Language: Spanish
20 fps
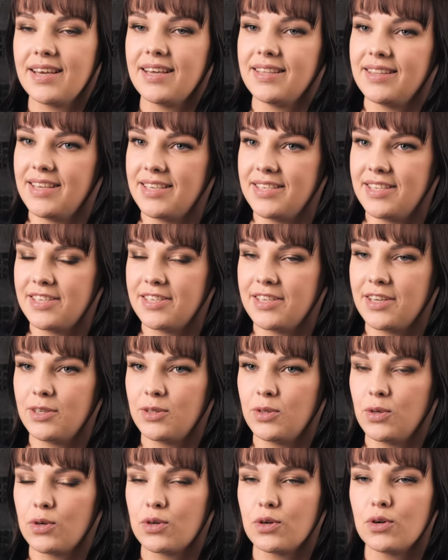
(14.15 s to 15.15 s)
en este
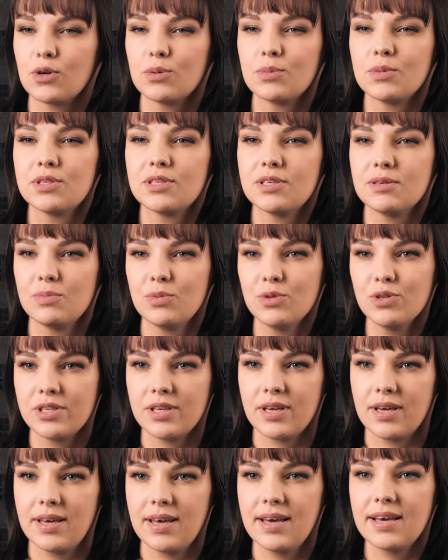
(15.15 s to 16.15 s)
sector como si
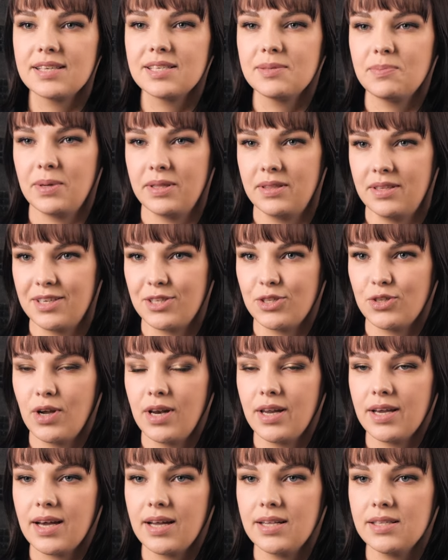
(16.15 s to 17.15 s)
busca expandir su
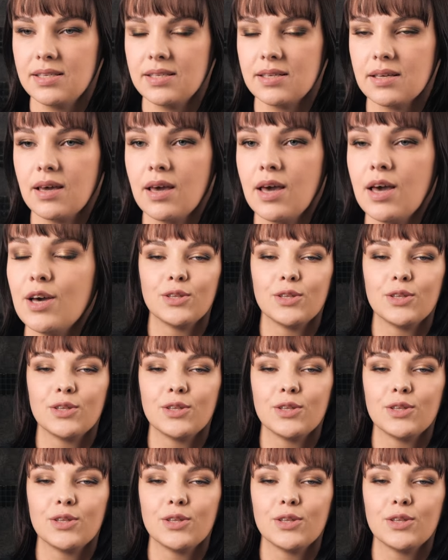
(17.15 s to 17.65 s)
alcance,